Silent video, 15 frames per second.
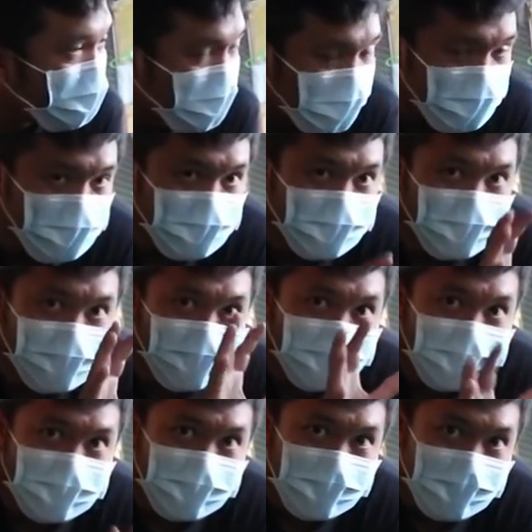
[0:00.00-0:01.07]
wide yung
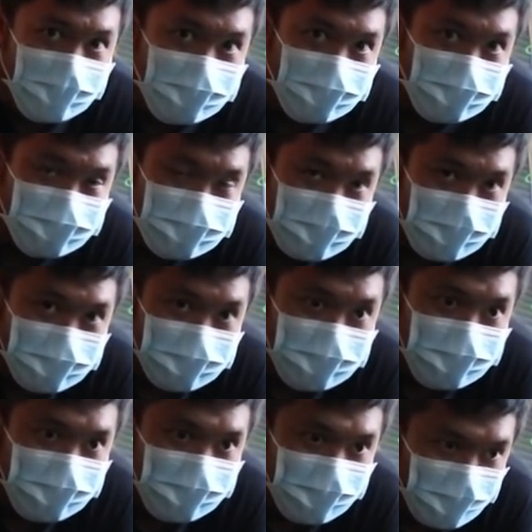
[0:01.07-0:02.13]
ano nung sa...
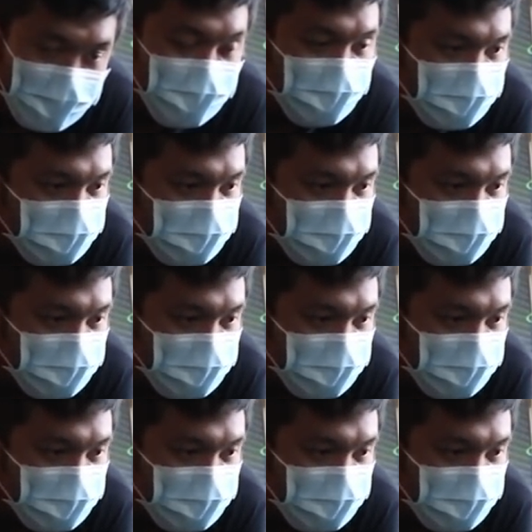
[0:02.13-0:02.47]
Nakikita? Oo.